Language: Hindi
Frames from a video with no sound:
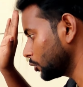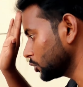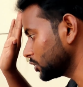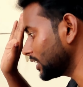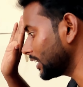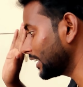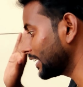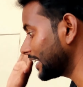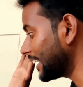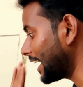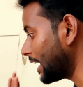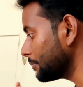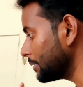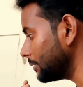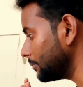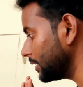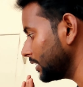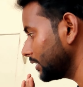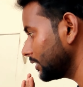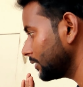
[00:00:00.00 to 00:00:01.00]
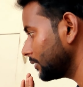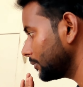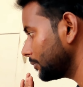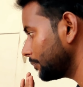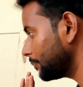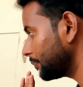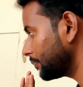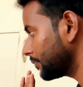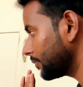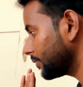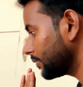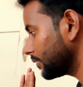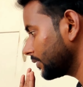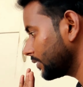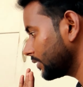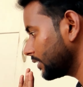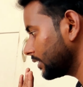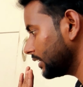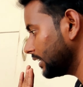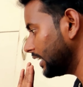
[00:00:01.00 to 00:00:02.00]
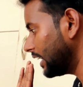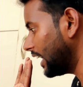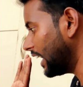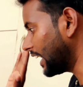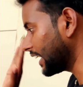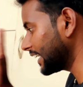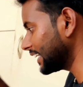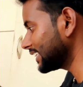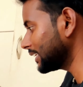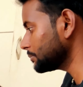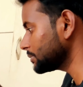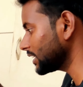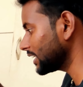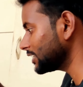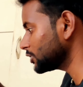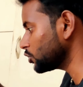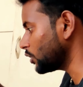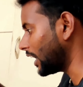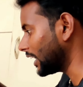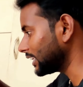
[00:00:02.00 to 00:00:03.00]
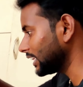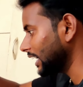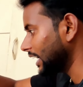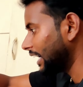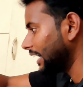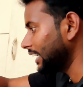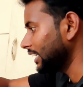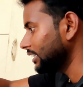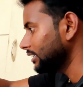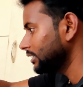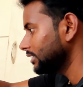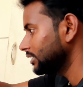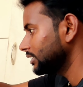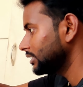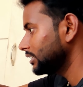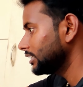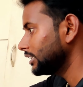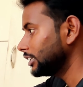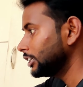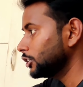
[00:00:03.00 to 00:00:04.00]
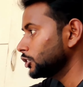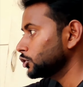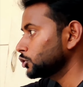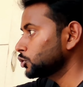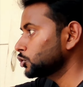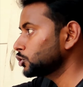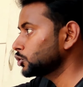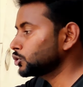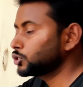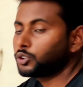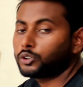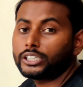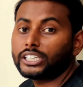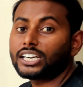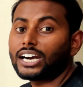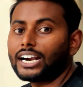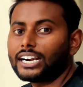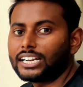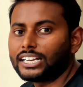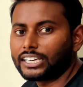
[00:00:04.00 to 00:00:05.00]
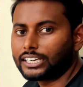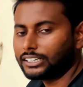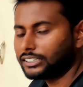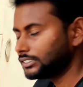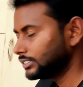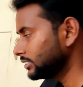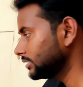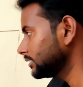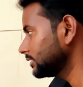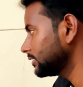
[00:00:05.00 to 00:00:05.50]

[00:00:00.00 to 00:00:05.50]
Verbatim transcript: गुस्सा कर रहा है अभी अगर एकदम से अगर इसको हाथ लगाया तो ये काट लेगा